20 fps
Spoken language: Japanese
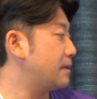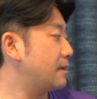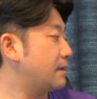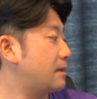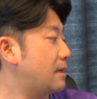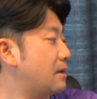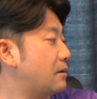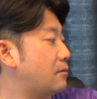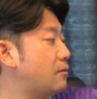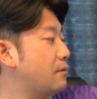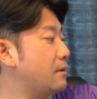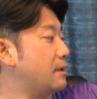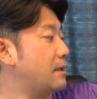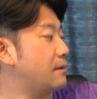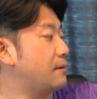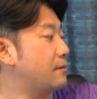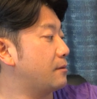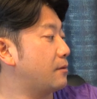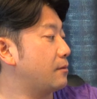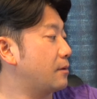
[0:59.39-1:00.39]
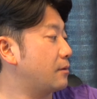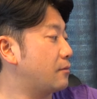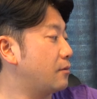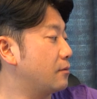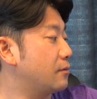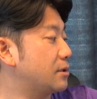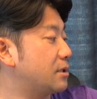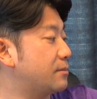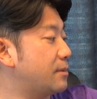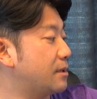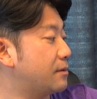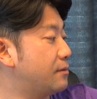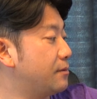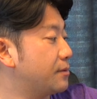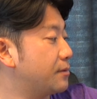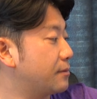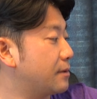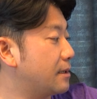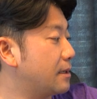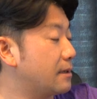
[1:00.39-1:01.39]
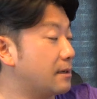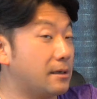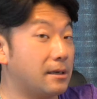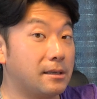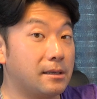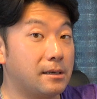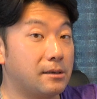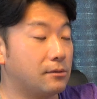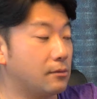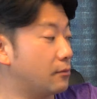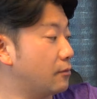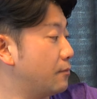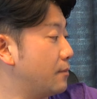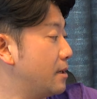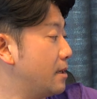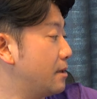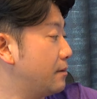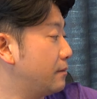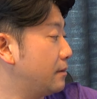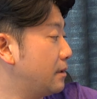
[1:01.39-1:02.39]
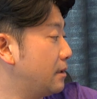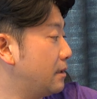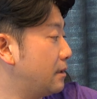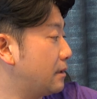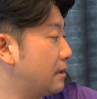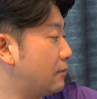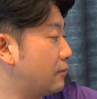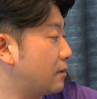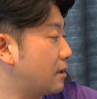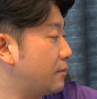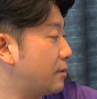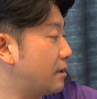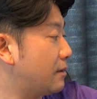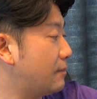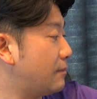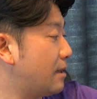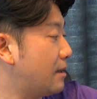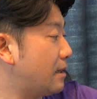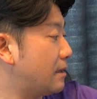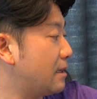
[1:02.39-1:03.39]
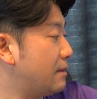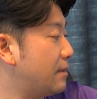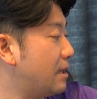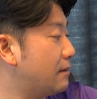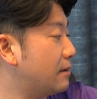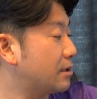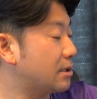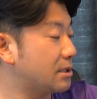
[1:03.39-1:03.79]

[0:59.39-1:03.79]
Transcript: ナーからコロナの影響で今後しばらく風俗に聞けないとのメールに岡村はまあ今は